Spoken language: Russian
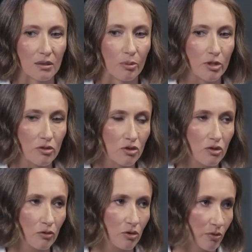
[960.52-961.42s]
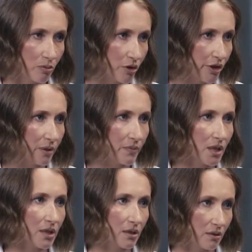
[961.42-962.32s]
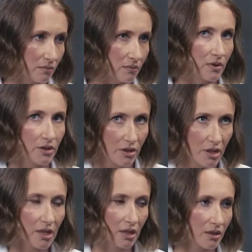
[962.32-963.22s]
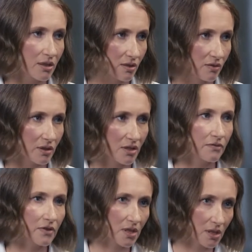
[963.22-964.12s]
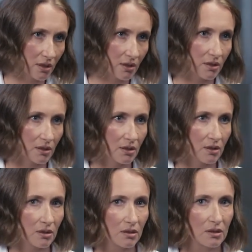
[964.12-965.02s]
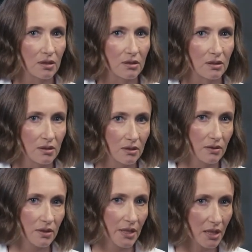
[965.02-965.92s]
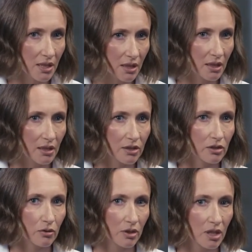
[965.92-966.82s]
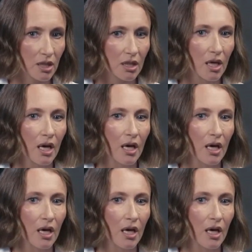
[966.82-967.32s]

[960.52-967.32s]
э, присутствует, мы наблюдаем некий, не некий, а действительно дефицит э, э, техники, электроники,